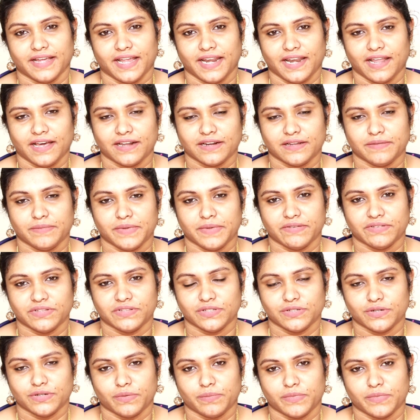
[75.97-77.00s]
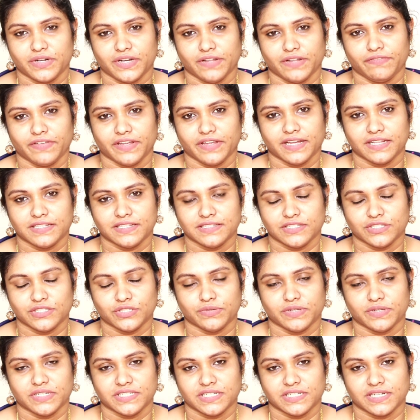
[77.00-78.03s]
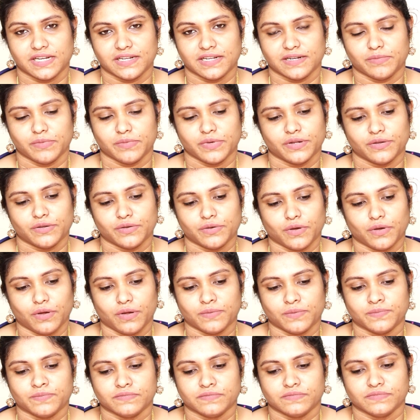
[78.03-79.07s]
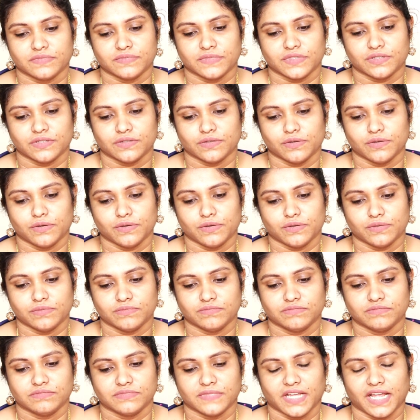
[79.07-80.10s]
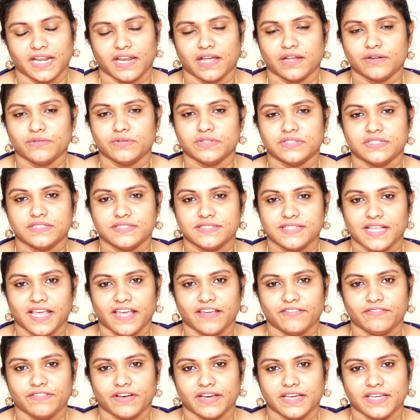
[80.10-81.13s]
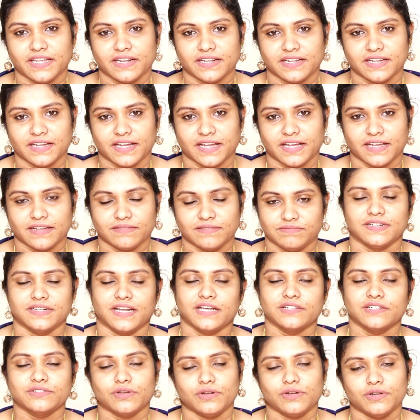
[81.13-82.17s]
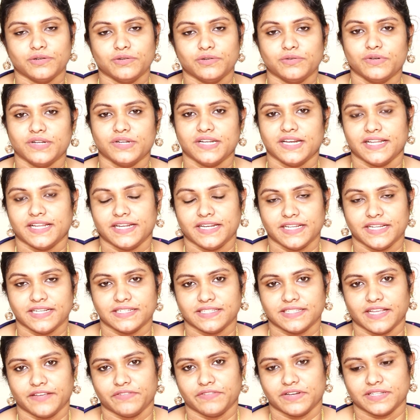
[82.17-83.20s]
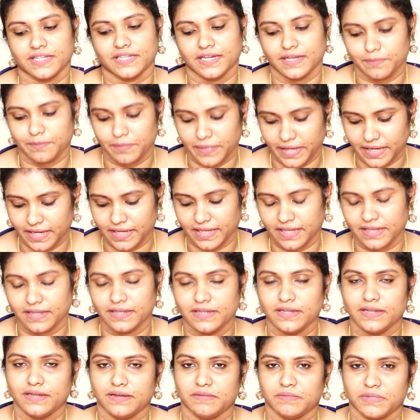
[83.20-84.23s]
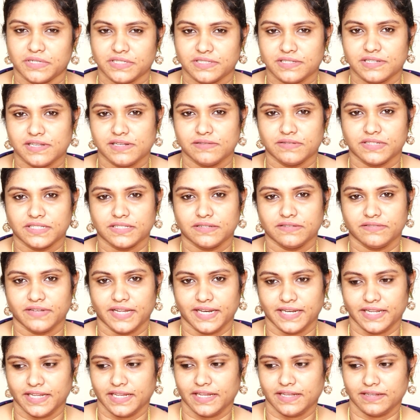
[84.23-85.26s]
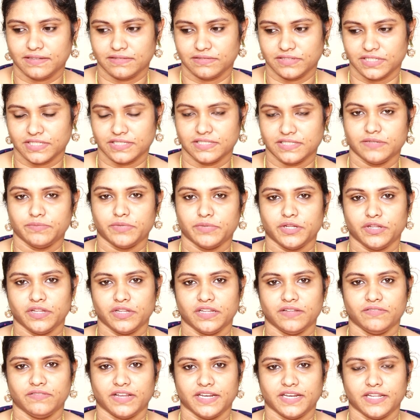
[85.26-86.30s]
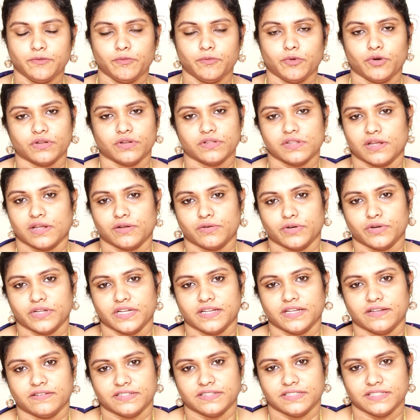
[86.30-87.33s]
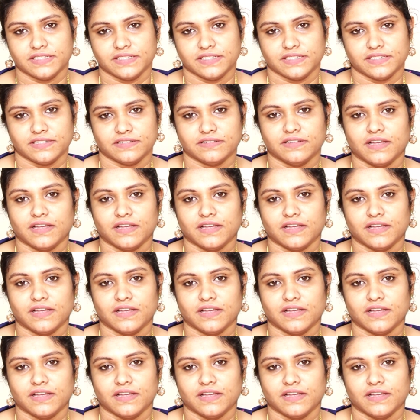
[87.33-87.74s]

எல்லாருக்குமே வந்து ரொம்ப டிஃபிகல்ட் சுச்சுவேஷனில் நம்ம இருக்கோம் ஸோ எல்லோரும் வந்து சேஃபாக இருங்க நான் சொல்லணும்னு இல்லை நீங்கள் சேஃபாக தான் இருப்பீங்க பட் ஸ்டில் வந்து வெளியே ஜஸ்ட் இப்படி வெளியே போகிறதுனா கூட வந்து